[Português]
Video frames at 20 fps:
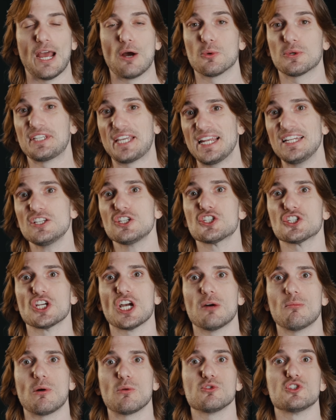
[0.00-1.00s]
É o que eles
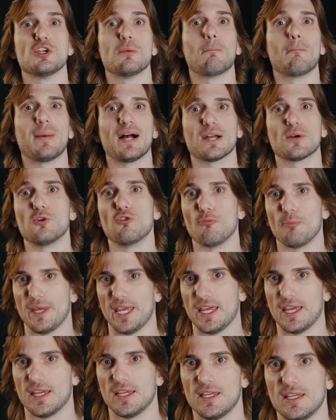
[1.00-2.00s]
chamam de
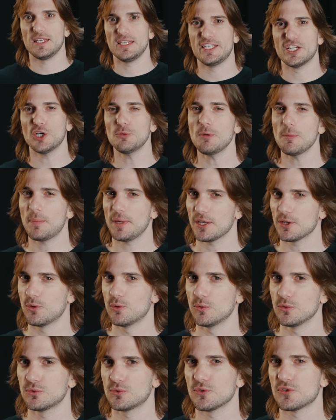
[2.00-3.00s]
pagumê. E eu me
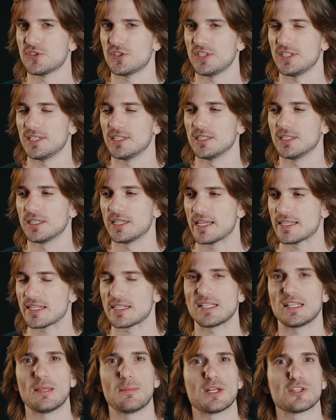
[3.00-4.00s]
pergunto se, nessas
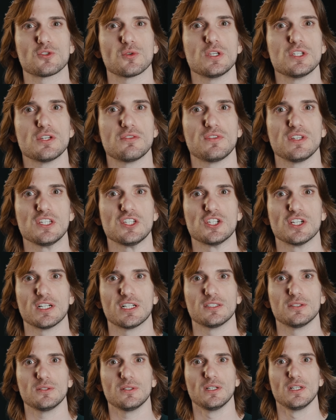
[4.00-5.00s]
celebrações de fim de
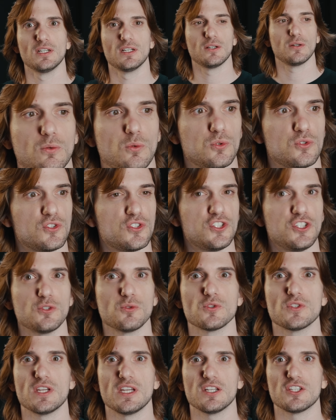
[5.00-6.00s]
ano, os
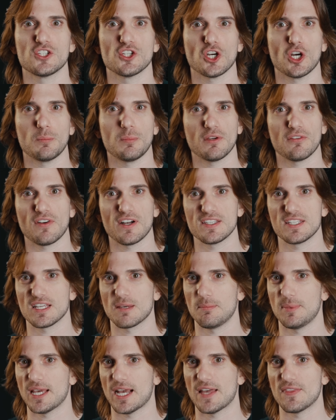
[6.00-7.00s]
tios da Etiópia fazem a
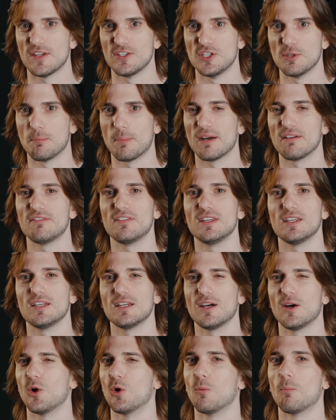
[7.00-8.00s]
piada de pavê
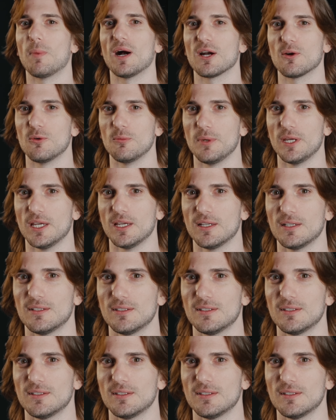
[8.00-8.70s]
ou pagumê.